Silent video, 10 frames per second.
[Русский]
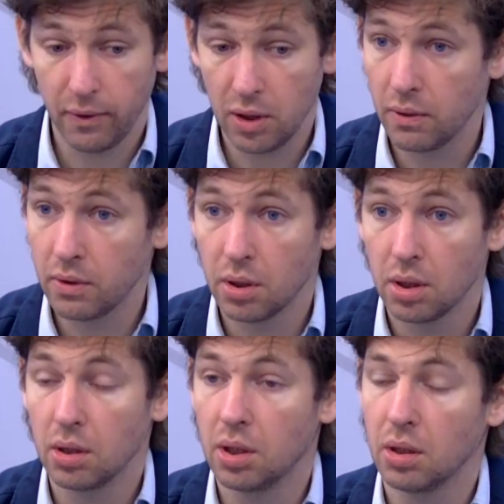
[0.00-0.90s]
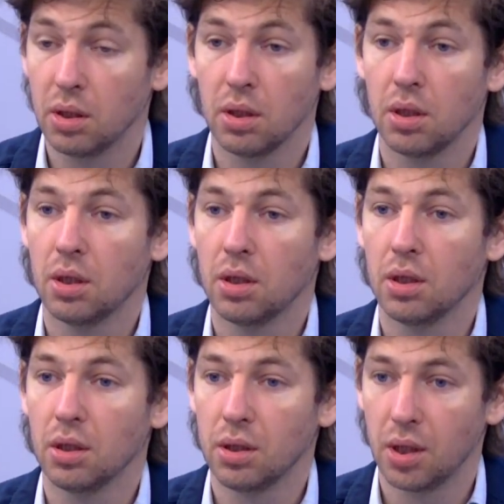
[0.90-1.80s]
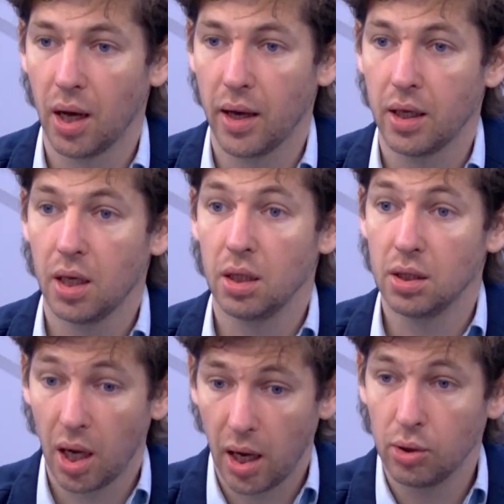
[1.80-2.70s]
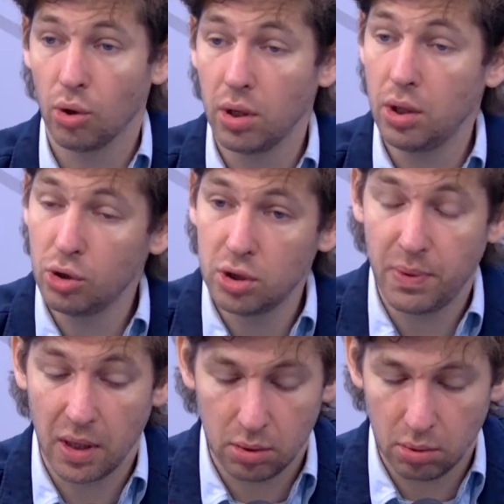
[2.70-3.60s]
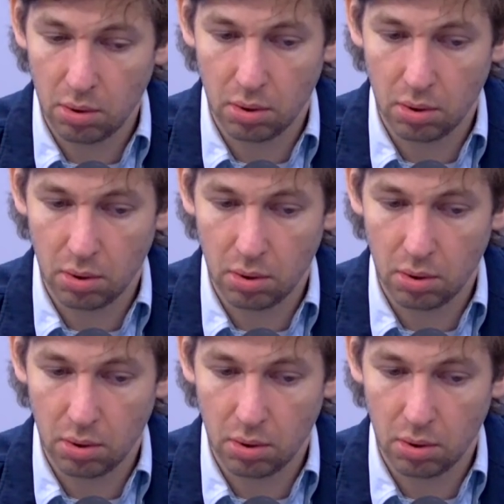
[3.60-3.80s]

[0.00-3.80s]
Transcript: у мужа, и, у жены, да, э, у да, ребенка но старшего. Люди э, ну,